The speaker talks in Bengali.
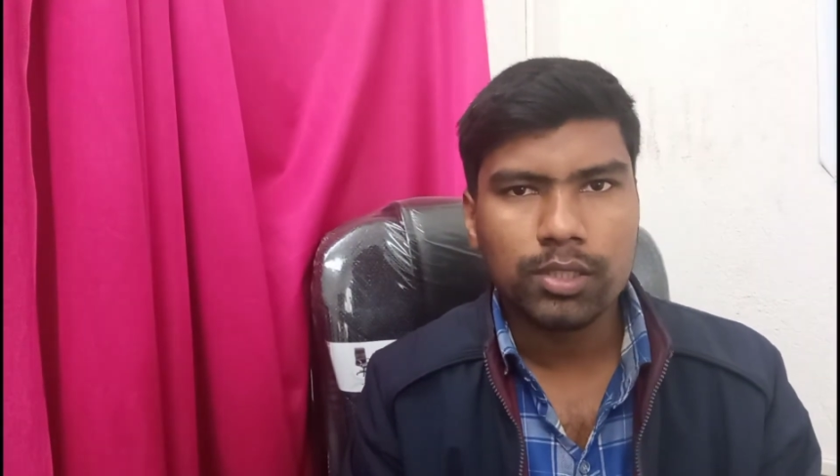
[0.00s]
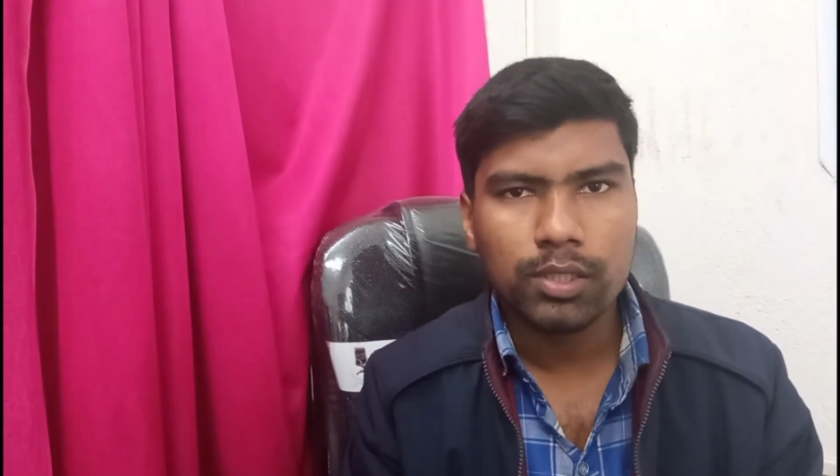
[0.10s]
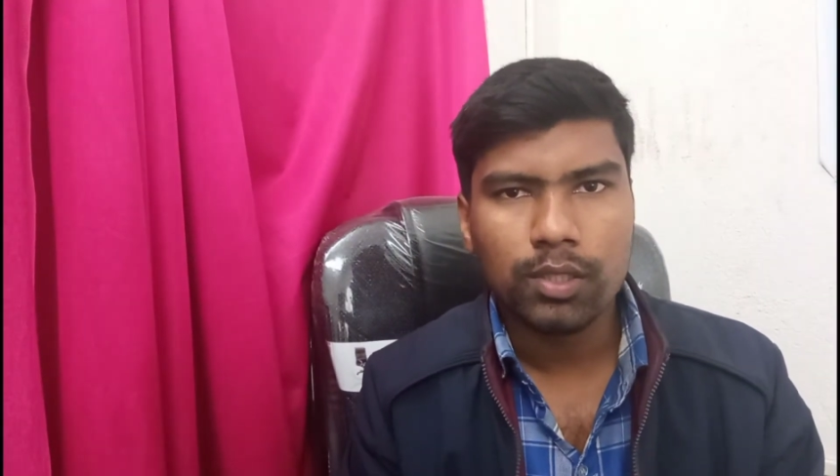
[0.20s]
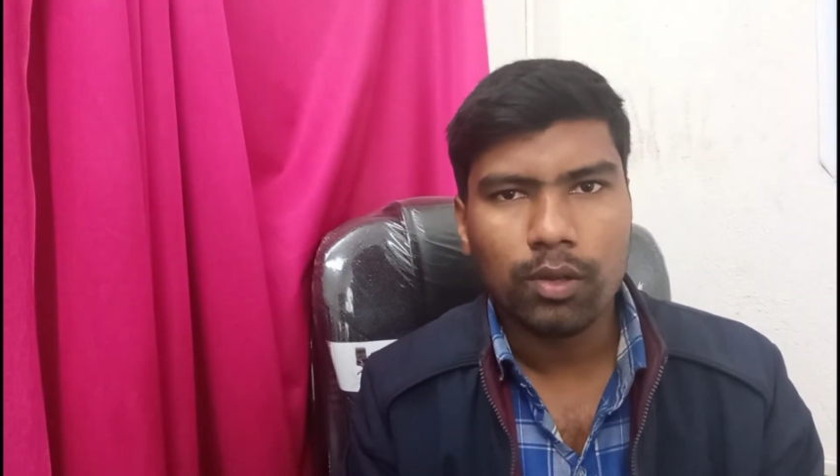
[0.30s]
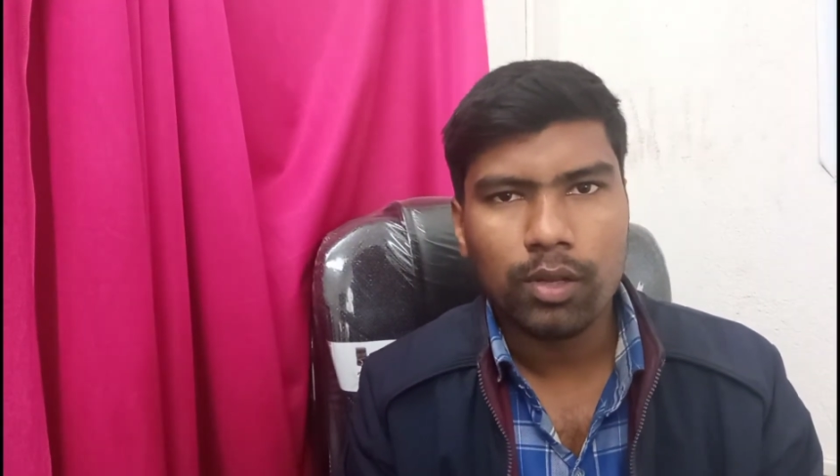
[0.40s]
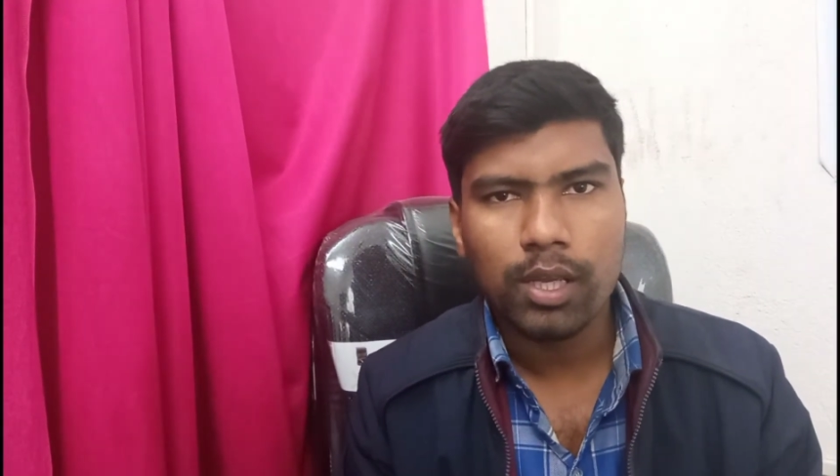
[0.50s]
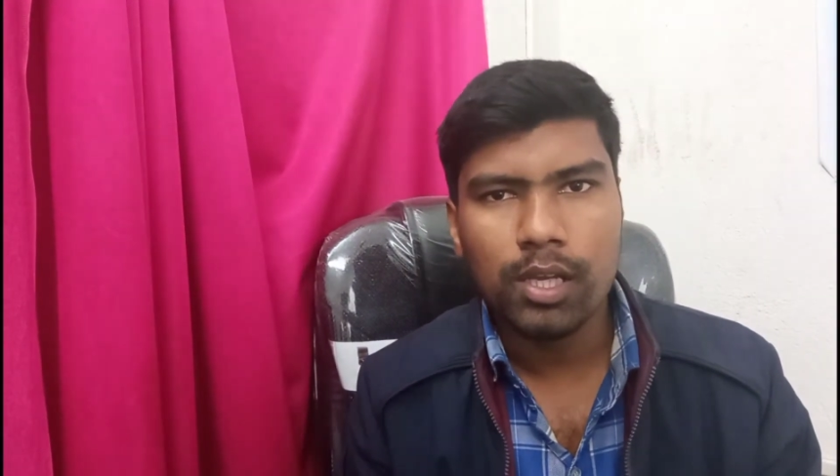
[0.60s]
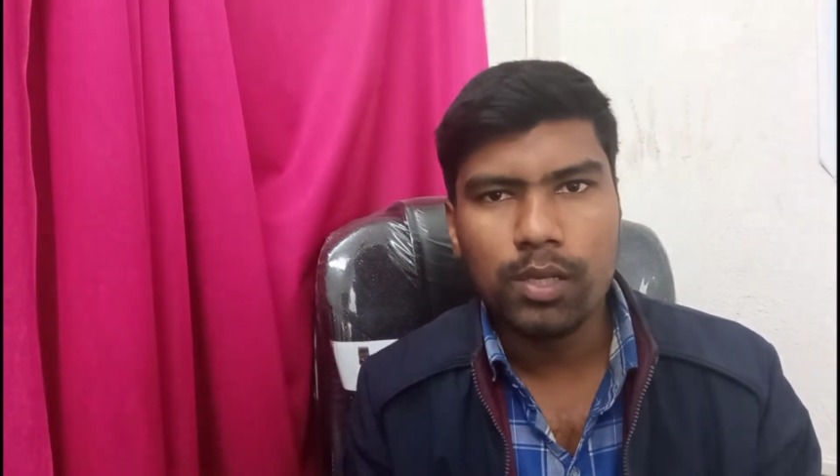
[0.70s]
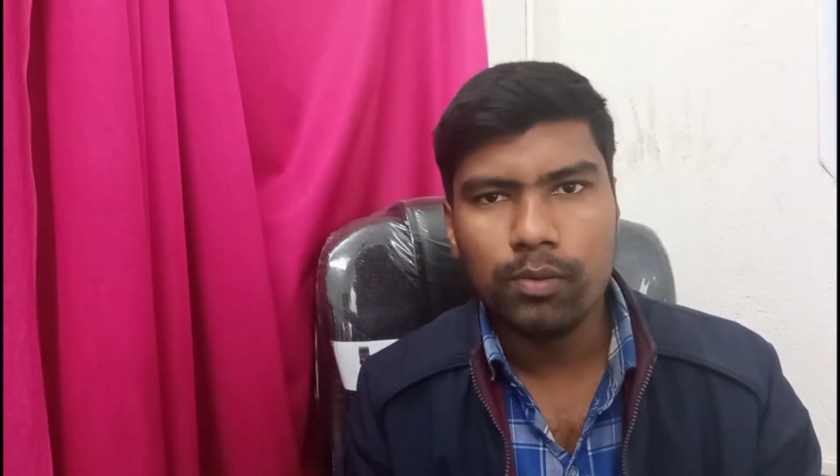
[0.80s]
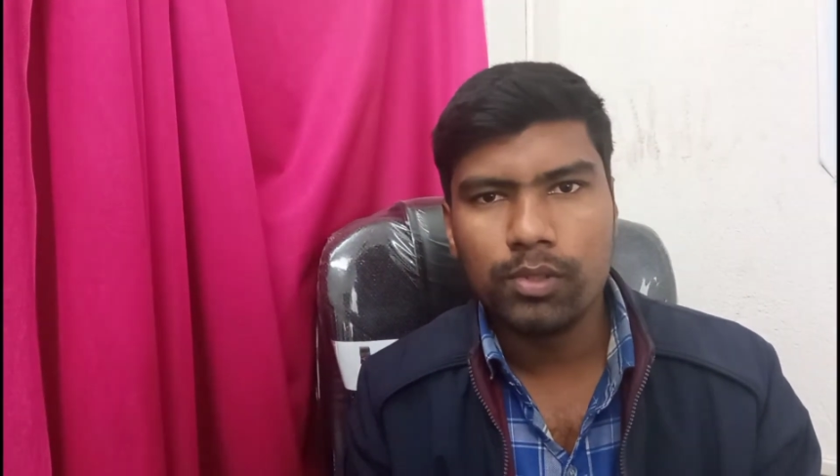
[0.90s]
যে
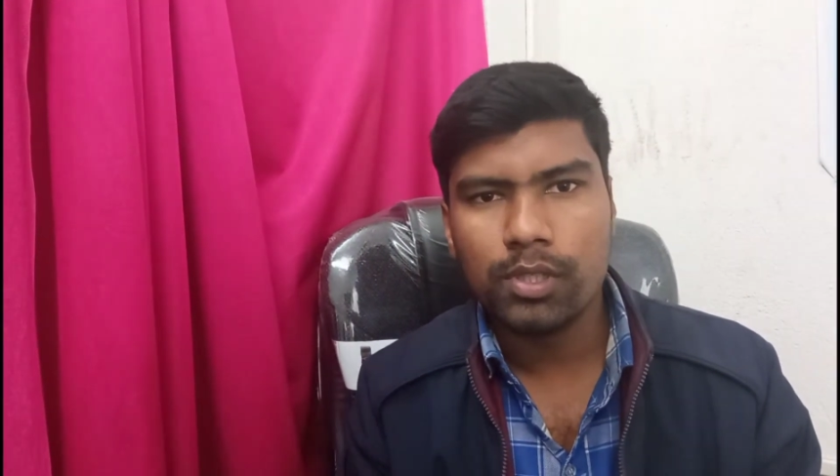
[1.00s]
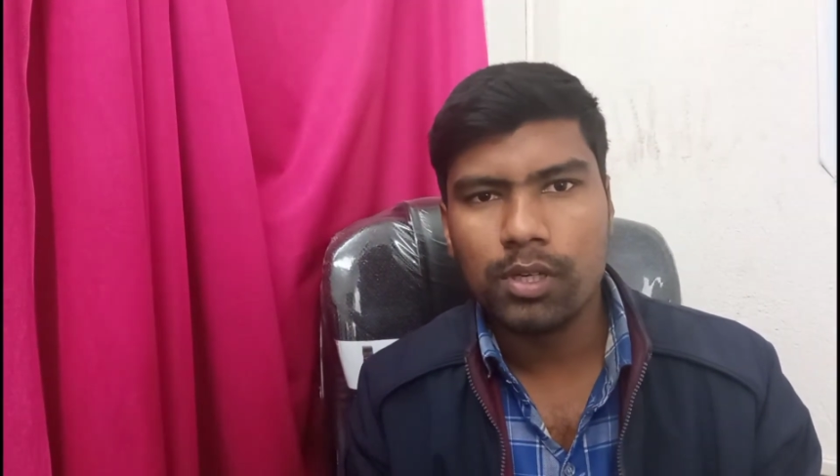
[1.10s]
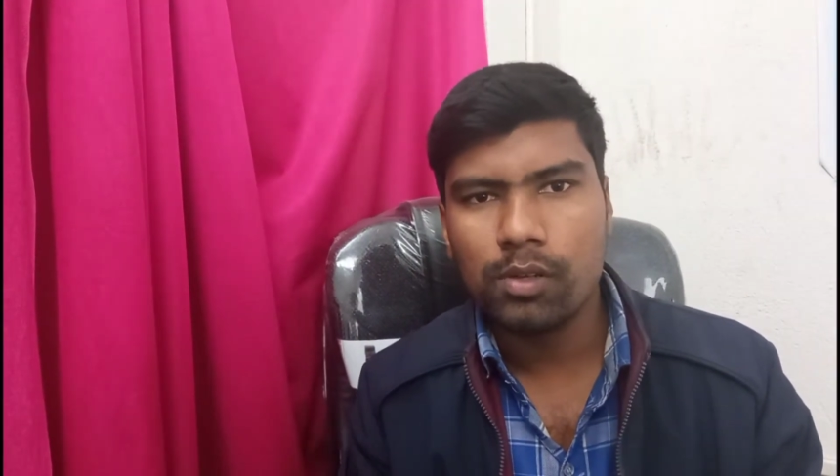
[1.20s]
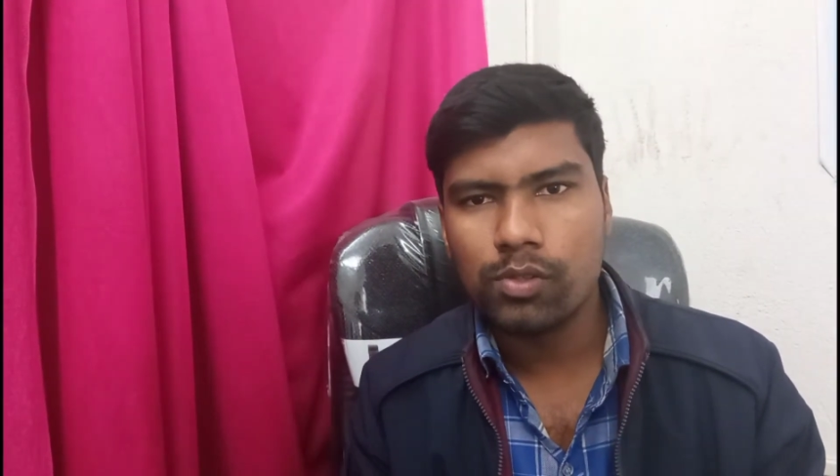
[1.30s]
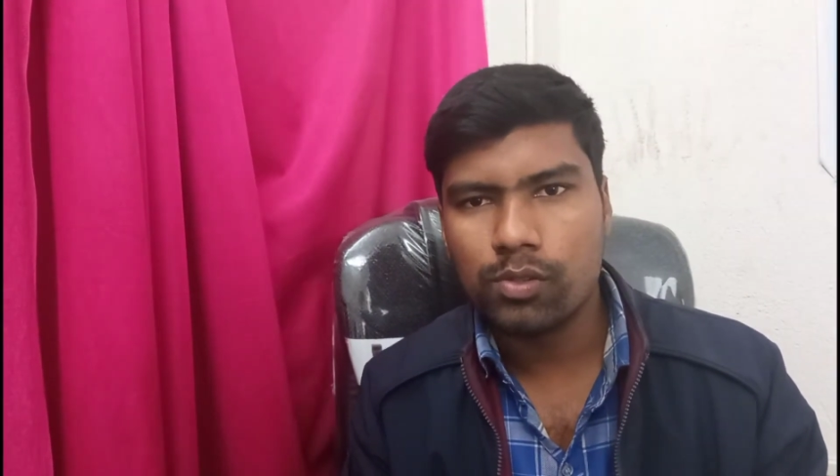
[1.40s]
এই যে